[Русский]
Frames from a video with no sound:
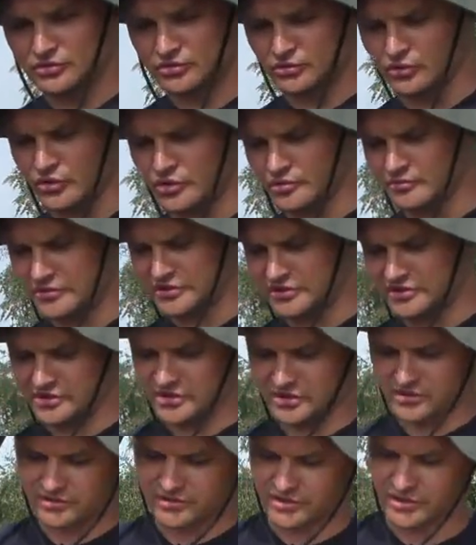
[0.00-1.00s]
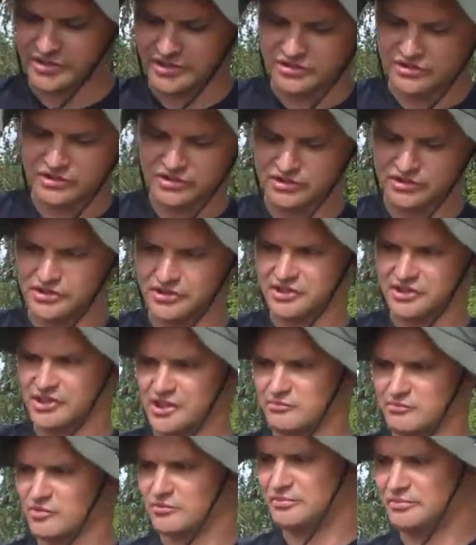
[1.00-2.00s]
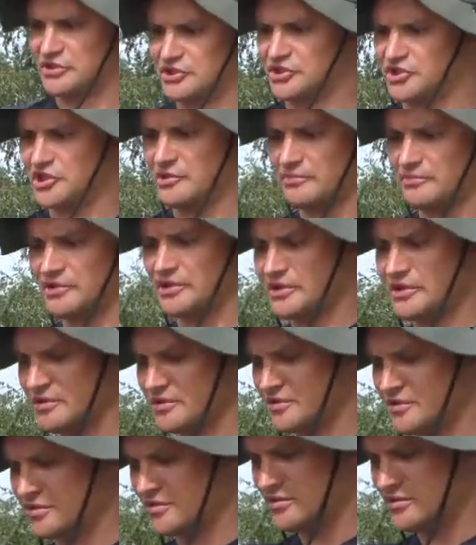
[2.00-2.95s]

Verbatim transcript: Стоимость дренажной системы без щебня